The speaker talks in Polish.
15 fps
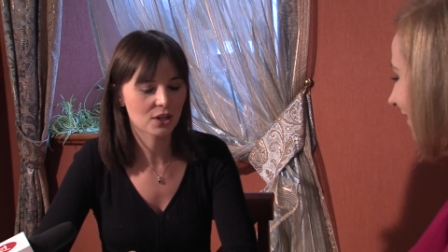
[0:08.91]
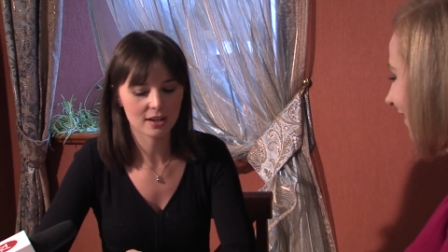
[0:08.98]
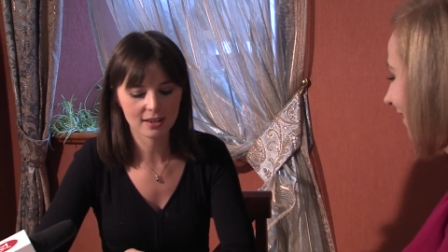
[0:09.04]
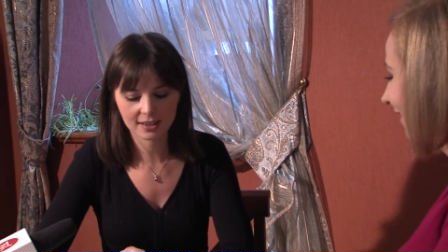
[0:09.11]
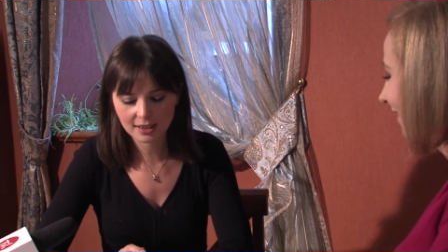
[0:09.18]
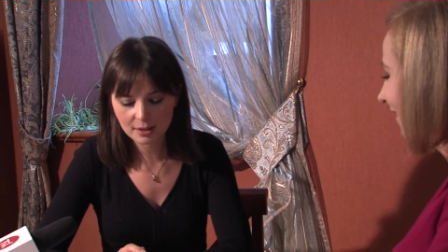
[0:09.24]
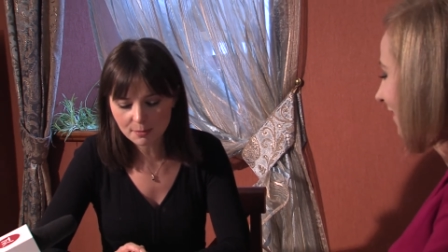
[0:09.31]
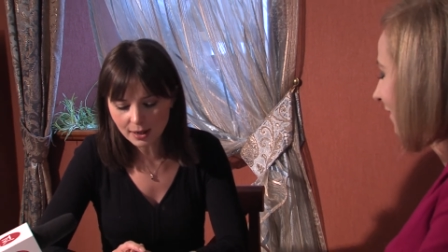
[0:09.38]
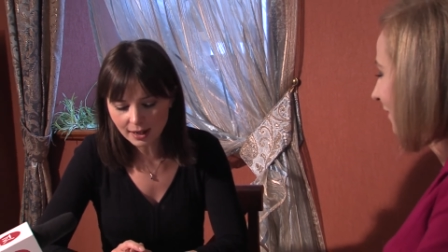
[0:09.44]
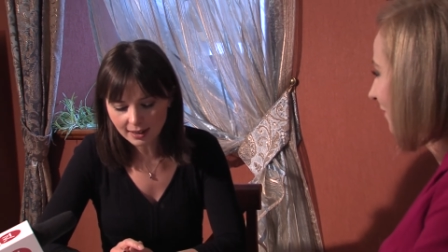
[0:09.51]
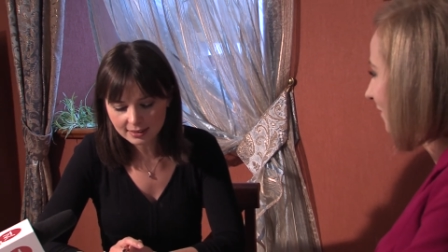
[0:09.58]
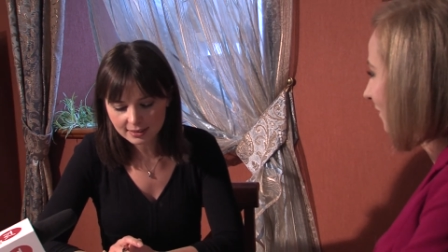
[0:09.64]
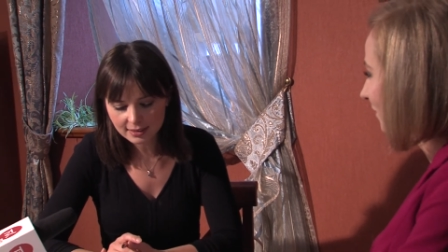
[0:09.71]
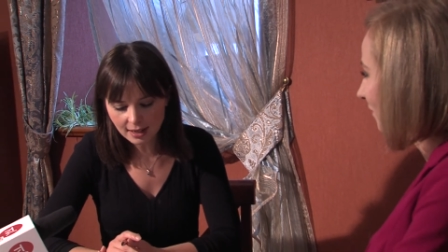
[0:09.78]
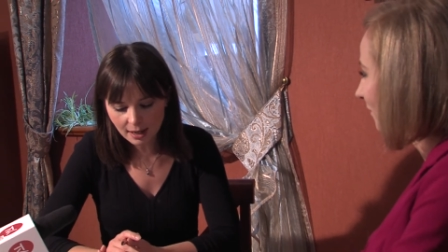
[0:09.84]
ale
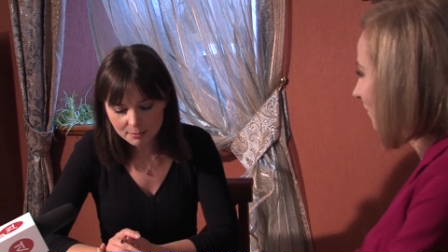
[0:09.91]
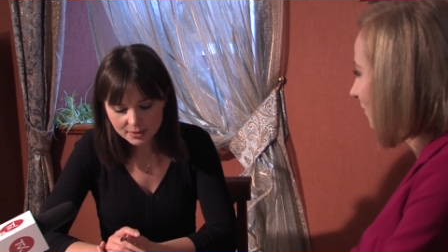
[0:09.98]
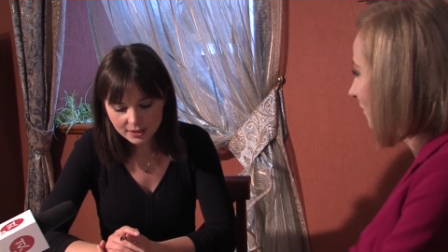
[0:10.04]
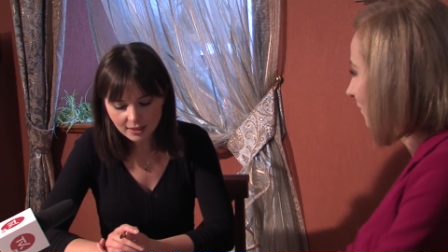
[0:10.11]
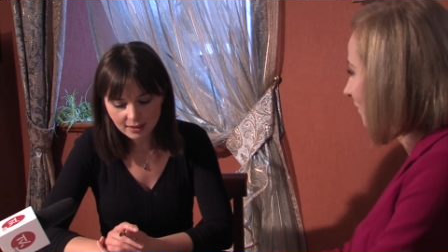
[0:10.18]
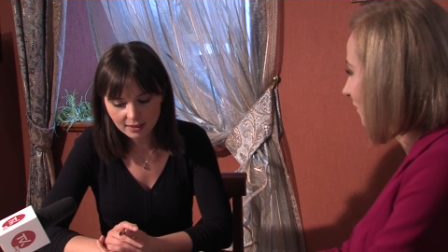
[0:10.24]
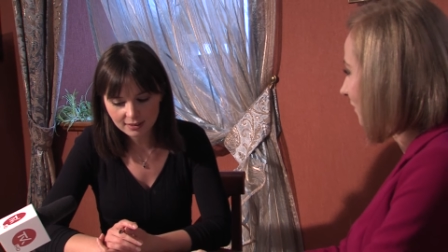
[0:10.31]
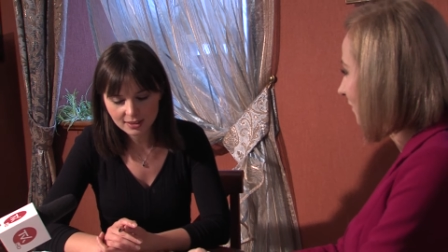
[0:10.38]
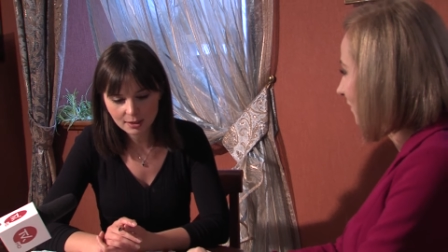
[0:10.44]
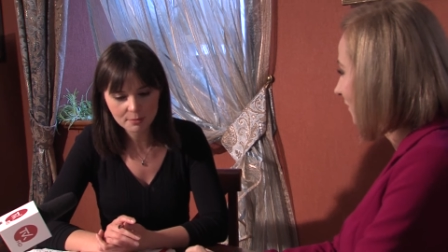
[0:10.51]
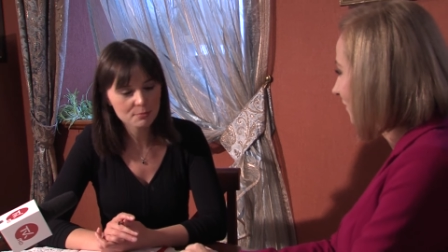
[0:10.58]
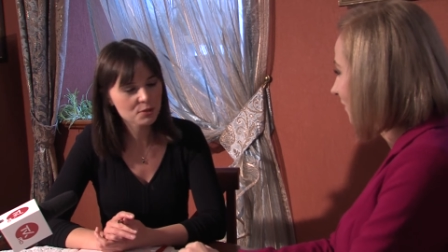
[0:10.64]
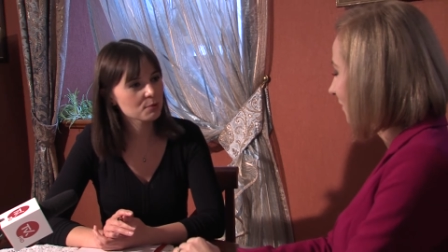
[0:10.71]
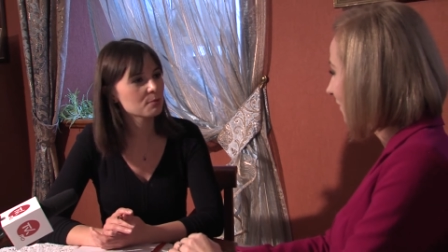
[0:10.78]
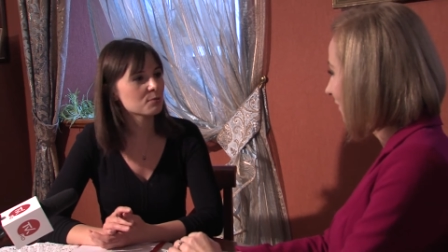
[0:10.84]
chyba dla mnie, ja
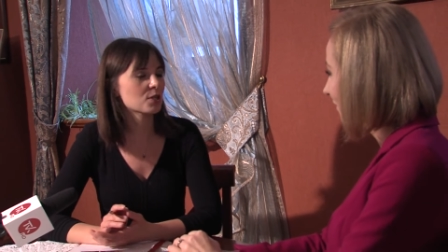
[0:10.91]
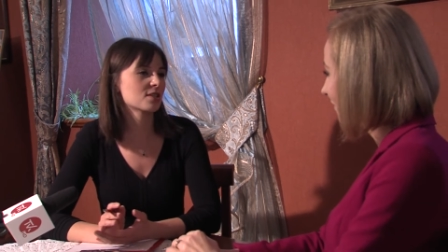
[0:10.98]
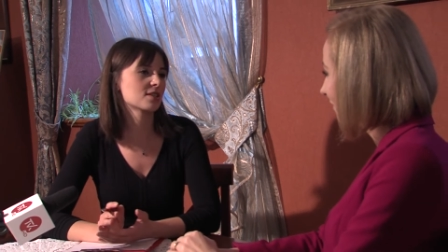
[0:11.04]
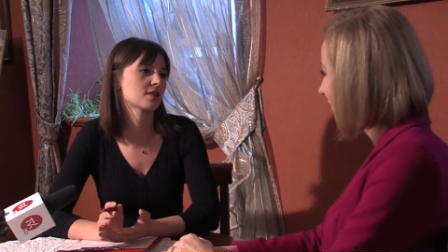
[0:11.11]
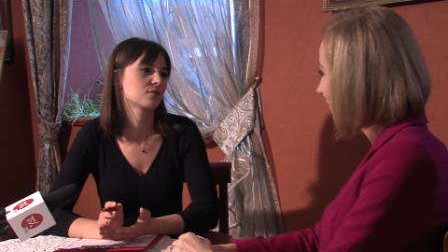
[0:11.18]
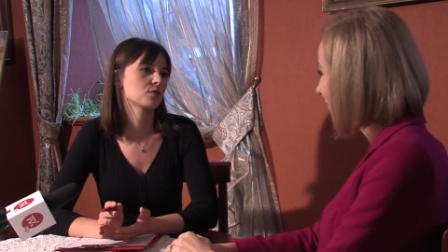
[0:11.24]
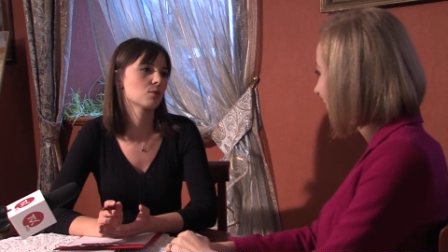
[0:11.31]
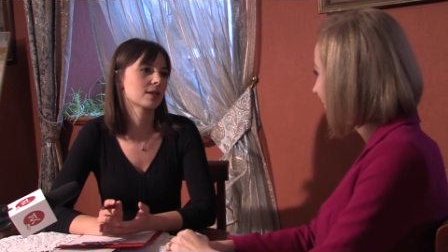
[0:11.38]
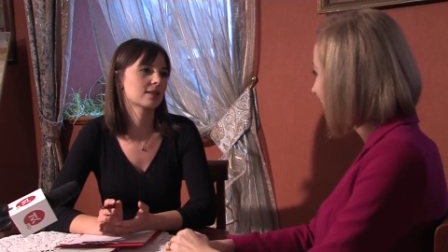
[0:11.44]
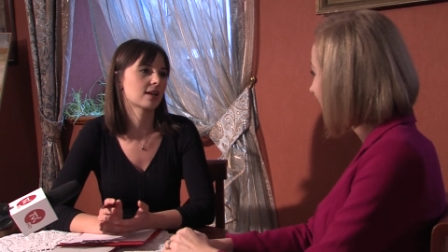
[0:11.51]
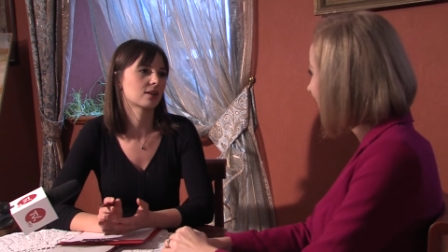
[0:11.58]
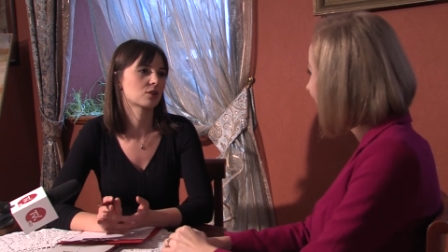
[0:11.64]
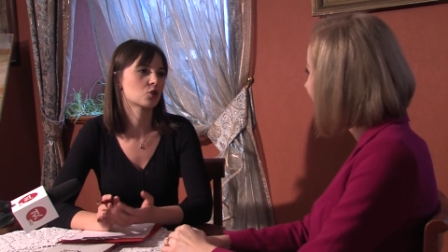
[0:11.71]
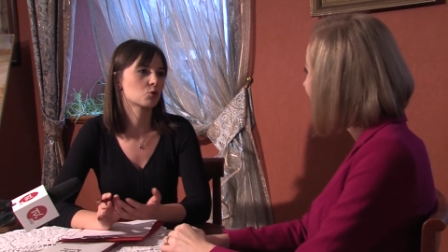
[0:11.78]
bym Ciebie przedstawiła tak.